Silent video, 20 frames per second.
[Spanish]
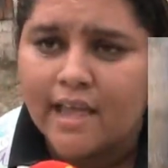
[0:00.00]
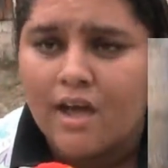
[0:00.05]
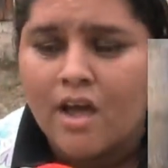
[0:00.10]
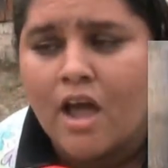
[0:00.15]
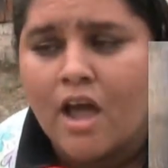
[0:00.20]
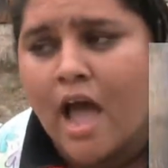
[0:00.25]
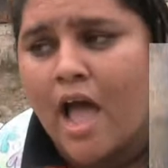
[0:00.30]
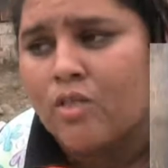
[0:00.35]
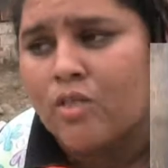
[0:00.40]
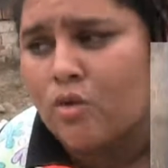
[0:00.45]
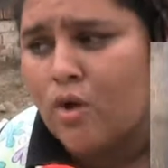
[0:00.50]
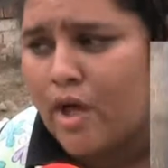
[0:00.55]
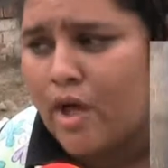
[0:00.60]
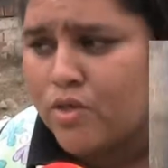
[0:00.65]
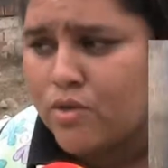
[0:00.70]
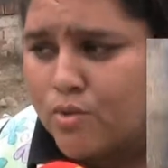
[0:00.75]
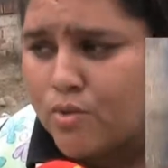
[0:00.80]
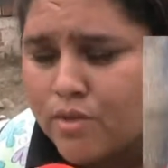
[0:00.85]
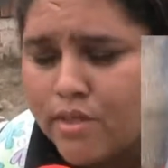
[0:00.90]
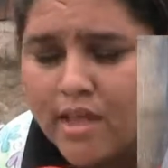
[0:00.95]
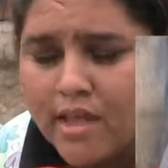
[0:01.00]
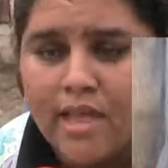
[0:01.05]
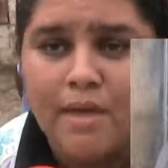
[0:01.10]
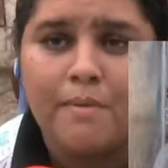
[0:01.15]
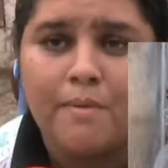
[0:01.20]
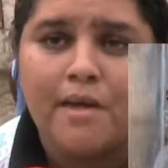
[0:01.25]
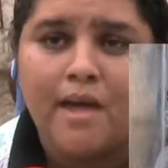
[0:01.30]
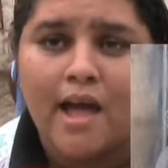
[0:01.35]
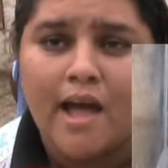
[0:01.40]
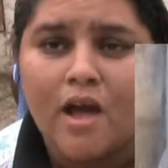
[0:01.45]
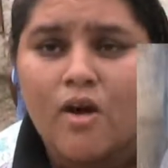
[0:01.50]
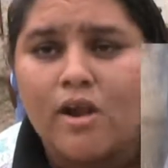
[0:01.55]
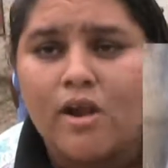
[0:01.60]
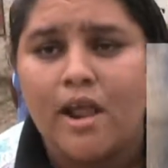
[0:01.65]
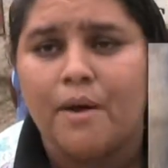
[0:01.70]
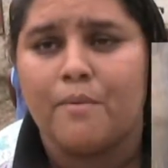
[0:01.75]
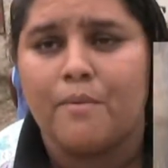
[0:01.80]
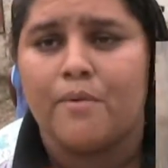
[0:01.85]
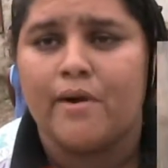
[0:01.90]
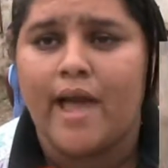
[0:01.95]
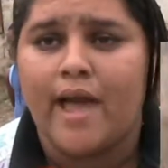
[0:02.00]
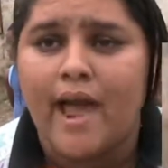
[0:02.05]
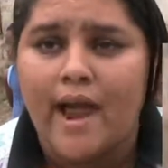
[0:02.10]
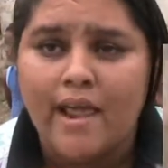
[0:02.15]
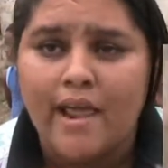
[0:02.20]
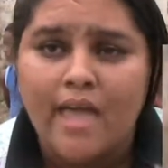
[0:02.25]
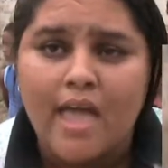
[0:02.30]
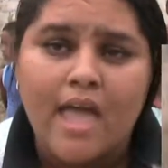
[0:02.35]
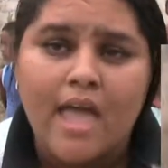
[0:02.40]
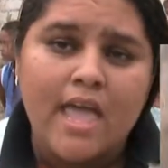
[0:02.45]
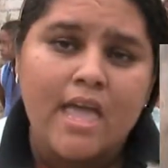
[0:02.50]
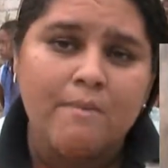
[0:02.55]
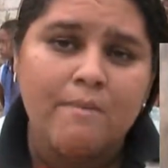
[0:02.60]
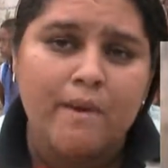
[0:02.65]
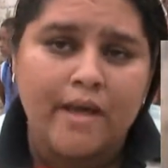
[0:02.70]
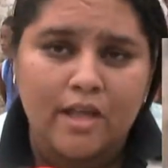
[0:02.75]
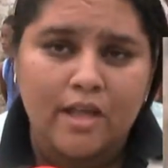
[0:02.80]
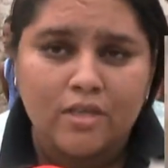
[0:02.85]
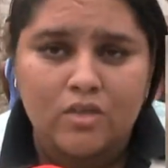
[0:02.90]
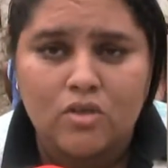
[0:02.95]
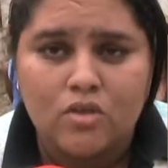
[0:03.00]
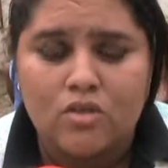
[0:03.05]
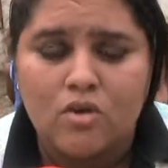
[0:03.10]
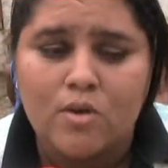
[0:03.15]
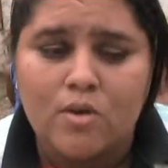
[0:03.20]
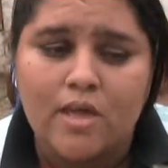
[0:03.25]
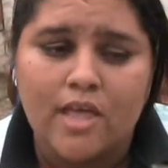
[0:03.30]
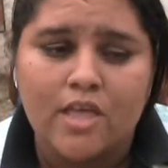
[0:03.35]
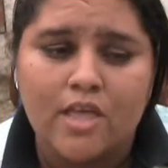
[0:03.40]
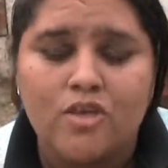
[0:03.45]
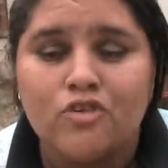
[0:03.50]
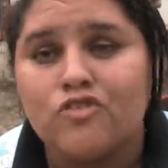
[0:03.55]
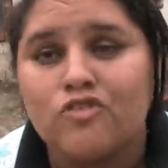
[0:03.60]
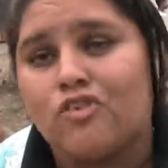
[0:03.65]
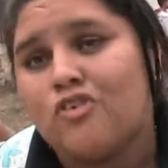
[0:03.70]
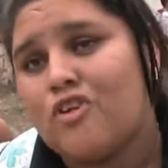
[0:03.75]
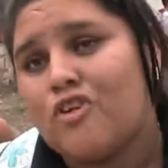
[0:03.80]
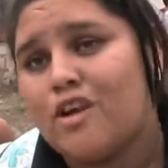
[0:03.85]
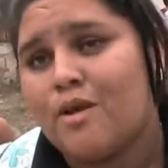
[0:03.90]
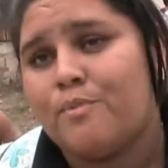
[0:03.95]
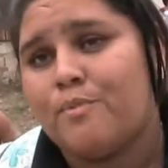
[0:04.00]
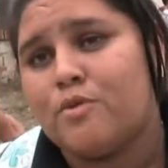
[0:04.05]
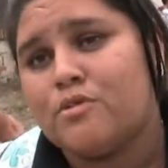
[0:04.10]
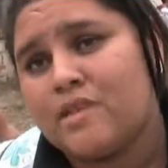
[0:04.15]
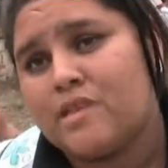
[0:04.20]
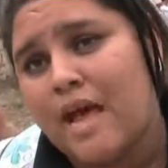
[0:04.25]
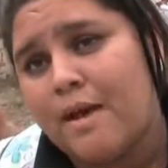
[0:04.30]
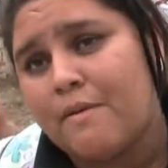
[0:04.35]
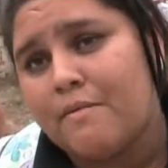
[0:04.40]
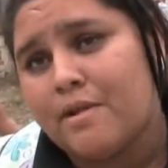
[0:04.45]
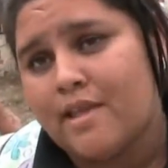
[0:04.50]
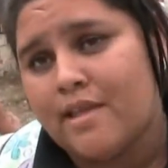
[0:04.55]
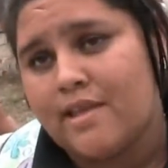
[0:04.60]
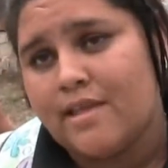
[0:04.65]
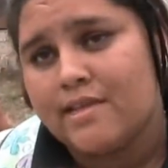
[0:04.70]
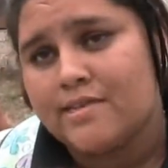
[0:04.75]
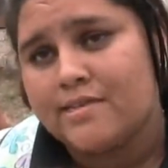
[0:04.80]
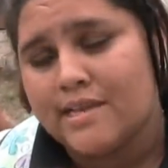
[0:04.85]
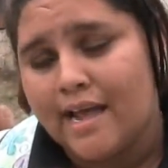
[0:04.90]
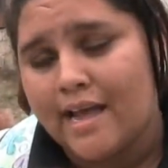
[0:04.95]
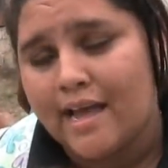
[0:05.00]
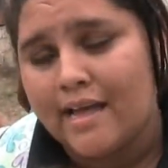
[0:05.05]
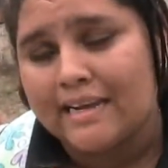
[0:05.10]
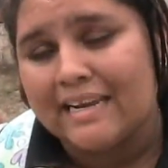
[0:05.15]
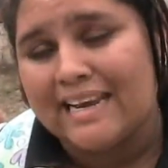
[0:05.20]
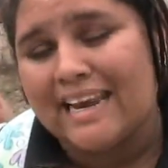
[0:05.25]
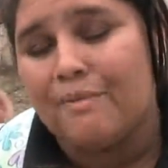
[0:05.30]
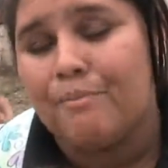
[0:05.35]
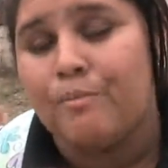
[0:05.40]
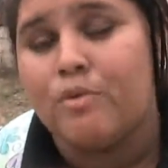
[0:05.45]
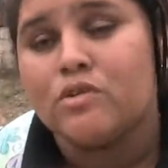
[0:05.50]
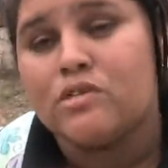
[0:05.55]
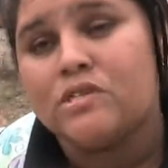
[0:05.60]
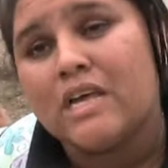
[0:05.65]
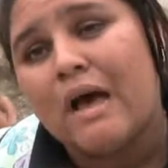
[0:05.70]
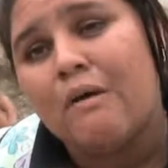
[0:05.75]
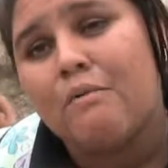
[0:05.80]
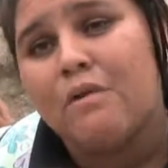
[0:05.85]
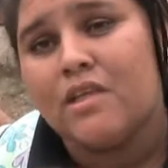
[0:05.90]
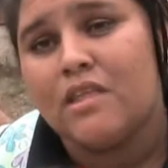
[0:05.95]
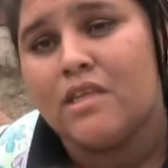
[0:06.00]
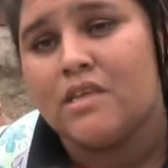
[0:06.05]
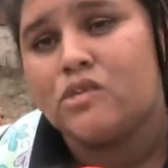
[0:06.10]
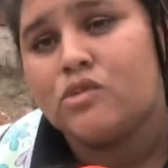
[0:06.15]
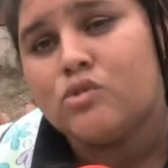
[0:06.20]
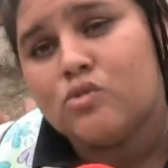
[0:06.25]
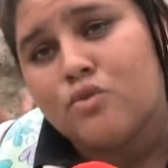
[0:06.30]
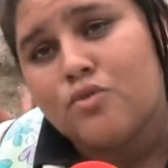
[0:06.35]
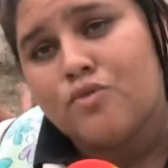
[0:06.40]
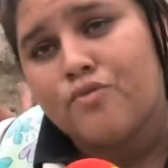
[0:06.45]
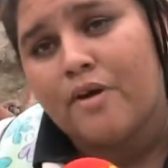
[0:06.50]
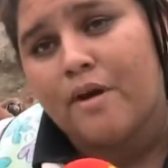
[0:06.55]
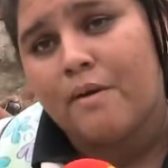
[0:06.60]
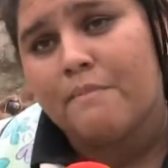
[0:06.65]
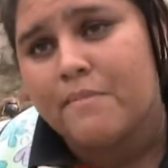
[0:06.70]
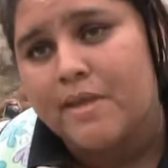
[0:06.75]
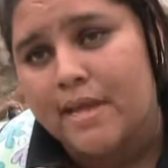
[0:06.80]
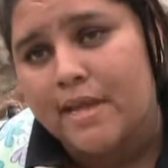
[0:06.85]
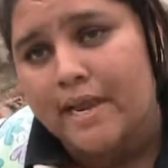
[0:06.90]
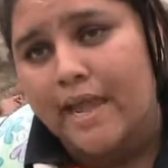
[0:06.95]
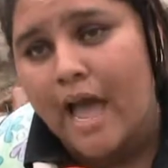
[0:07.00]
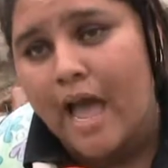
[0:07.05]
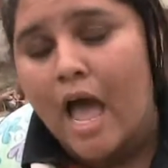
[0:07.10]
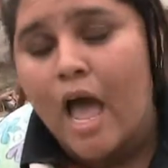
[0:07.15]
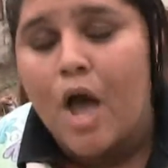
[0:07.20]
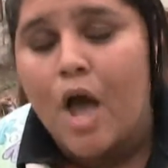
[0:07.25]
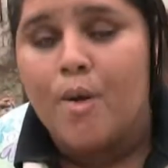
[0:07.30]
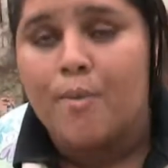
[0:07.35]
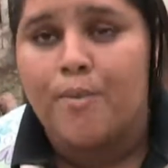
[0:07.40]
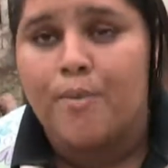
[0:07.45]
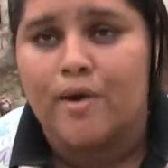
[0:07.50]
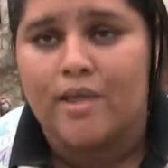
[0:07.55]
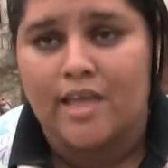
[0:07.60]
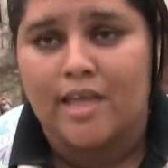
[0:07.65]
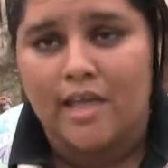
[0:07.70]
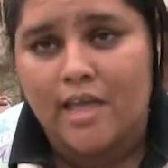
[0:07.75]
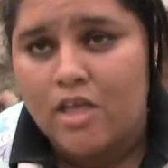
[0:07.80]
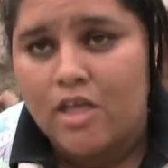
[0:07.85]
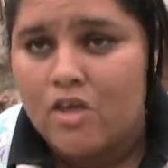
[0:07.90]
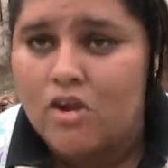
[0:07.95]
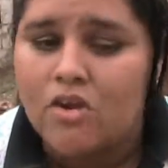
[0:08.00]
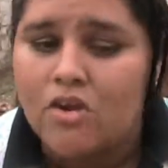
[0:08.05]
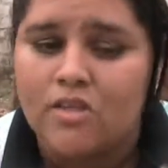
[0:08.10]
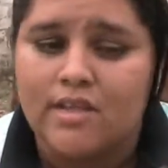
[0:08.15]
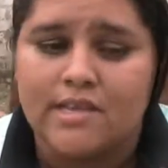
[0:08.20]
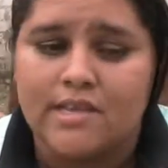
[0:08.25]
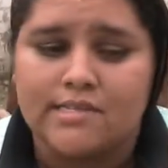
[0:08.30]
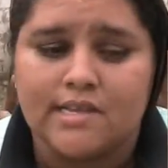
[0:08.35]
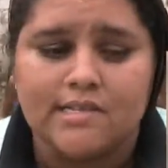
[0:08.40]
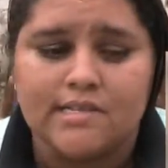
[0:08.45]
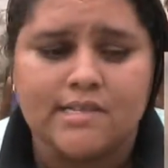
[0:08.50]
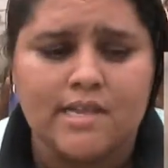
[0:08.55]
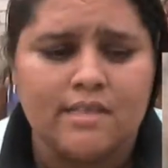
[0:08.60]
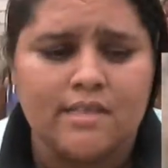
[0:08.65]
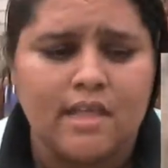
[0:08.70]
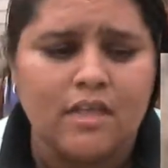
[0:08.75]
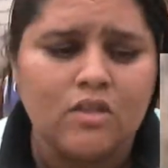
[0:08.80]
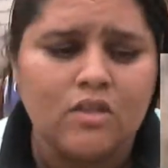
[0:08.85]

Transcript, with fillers: que nos ayude, que venga a colaborar y más que todo ellos son los responsables y que se hagan responsables de su familia porque ellos lo necesitan.